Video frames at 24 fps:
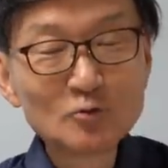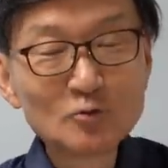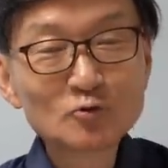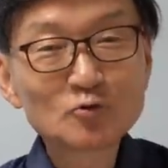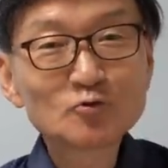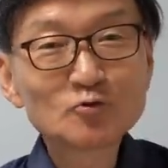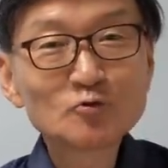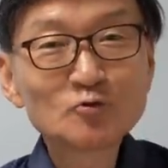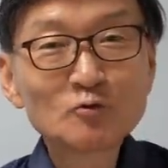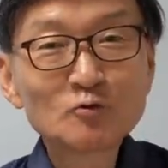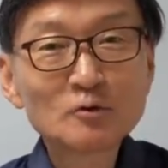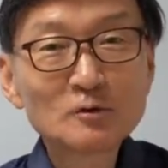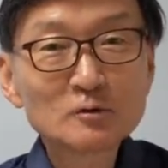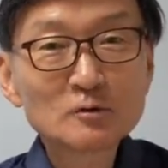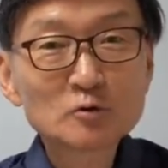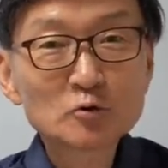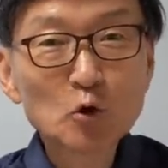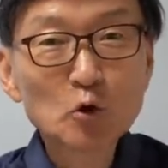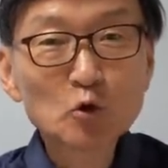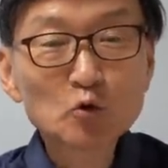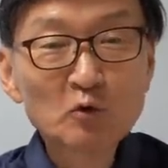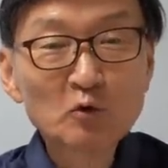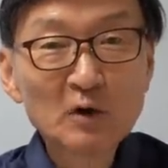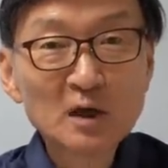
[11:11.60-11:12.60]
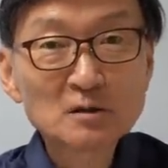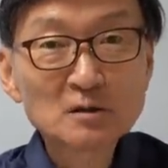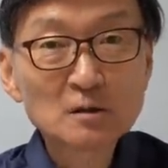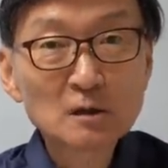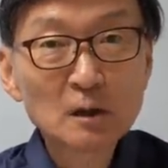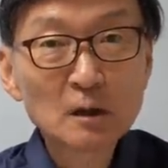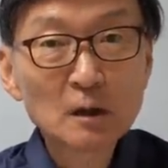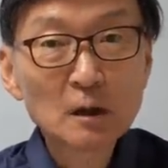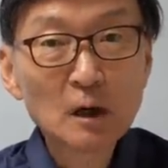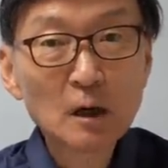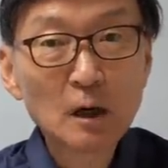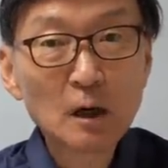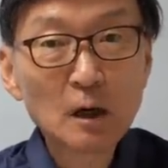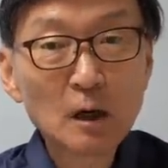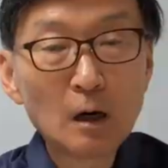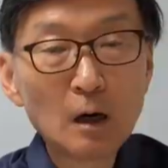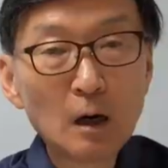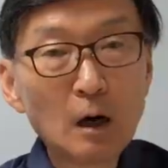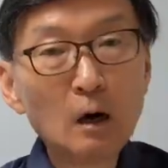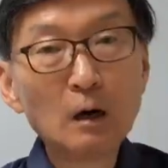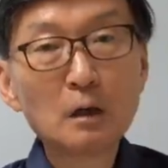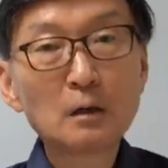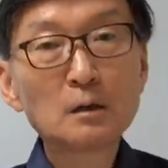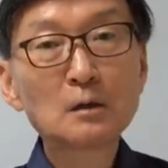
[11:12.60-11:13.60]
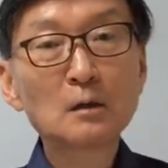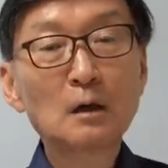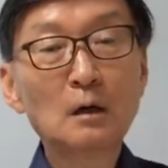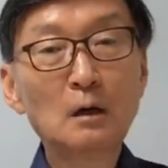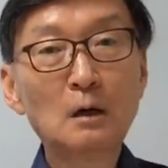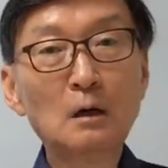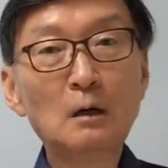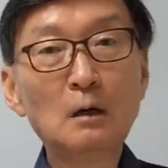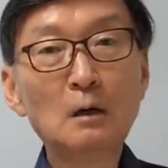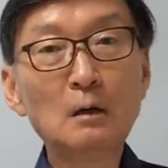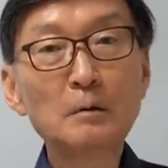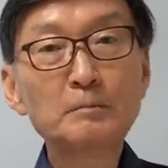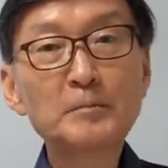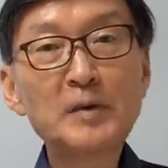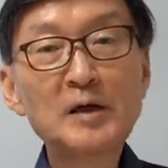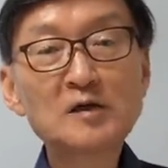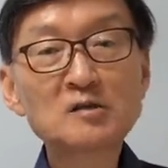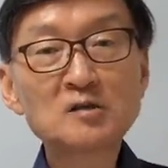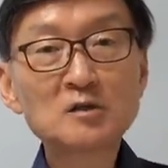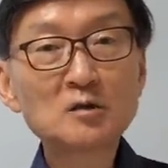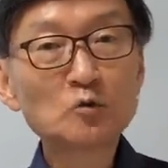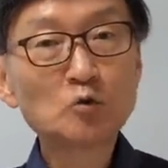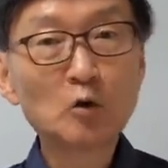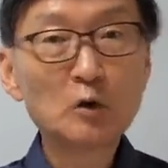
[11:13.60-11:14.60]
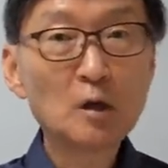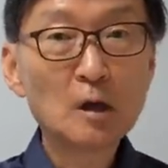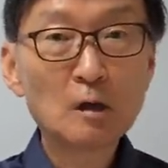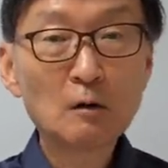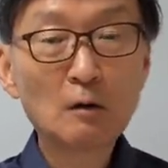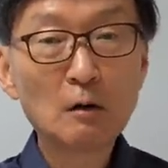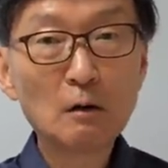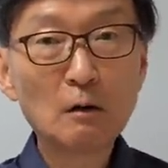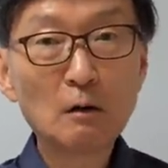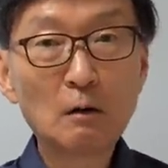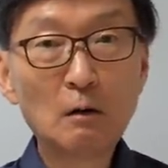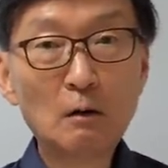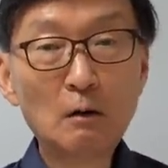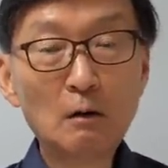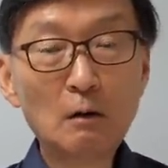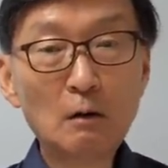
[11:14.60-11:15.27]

중국을 초토화시키니까 어 이거 베이징 놀란 거예요.